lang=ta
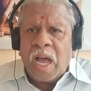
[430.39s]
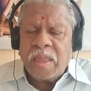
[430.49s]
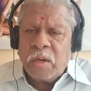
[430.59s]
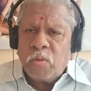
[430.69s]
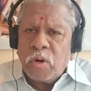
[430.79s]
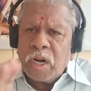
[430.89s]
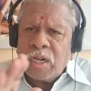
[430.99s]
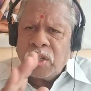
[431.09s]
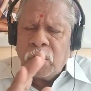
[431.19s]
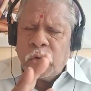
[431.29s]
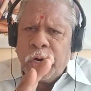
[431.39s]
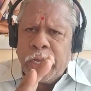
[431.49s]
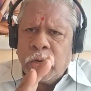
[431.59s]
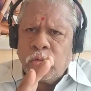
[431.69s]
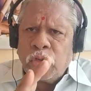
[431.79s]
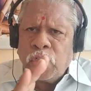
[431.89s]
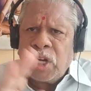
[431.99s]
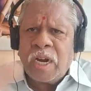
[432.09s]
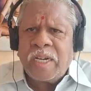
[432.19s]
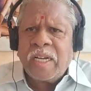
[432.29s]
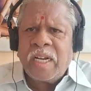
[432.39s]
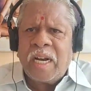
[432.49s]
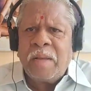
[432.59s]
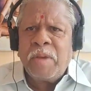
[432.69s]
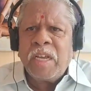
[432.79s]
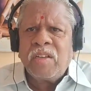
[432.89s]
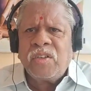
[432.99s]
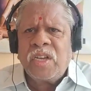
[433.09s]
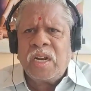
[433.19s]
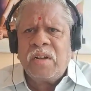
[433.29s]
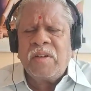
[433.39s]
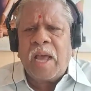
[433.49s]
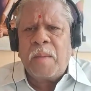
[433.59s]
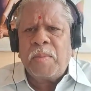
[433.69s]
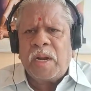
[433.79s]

அந்த உணர்ச்சியினுடைய உச்சகட்ட நிலைமைக்கு சென்று விடாமல்